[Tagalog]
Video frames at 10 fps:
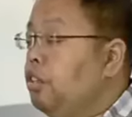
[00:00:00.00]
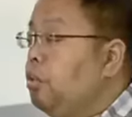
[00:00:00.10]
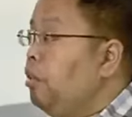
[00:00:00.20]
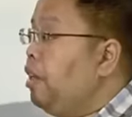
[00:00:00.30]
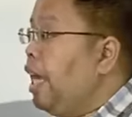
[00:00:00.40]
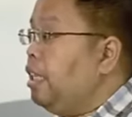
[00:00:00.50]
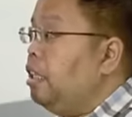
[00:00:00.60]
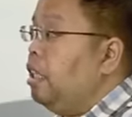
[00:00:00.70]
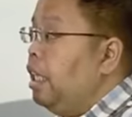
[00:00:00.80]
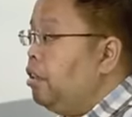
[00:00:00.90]
So we've
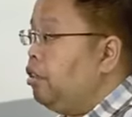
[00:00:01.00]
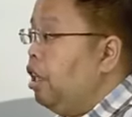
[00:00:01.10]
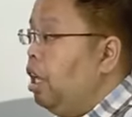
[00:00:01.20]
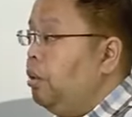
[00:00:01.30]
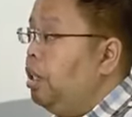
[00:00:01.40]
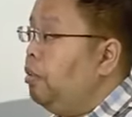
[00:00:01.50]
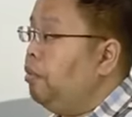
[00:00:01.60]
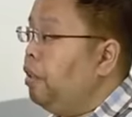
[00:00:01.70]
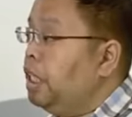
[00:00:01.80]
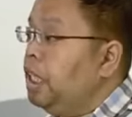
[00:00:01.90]
added an extra hour up
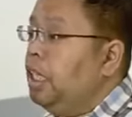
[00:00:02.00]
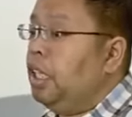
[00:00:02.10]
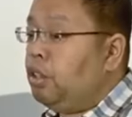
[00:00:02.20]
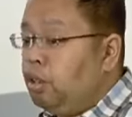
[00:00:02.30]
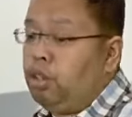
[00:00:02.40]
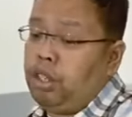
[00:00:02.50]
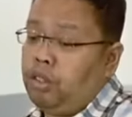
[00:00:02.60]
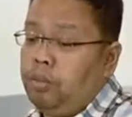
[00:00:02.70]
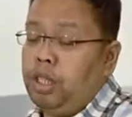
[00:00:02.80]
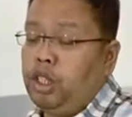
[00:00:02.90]
front to,
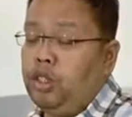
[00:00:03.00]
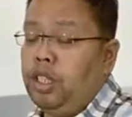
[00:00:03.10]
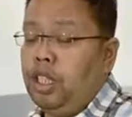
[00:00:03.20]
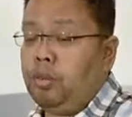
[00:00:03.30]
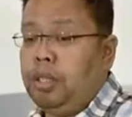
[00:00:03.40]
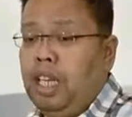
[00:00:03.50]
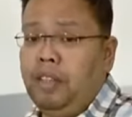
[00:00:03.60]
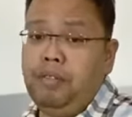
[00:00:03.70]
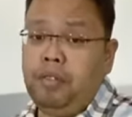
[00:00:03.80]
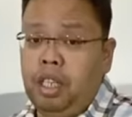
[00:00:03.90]
just to make sure that we
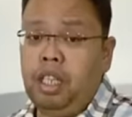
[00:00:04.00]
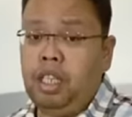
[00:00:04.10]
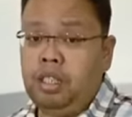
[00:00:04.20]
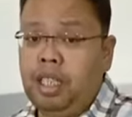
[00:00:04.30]
have uh,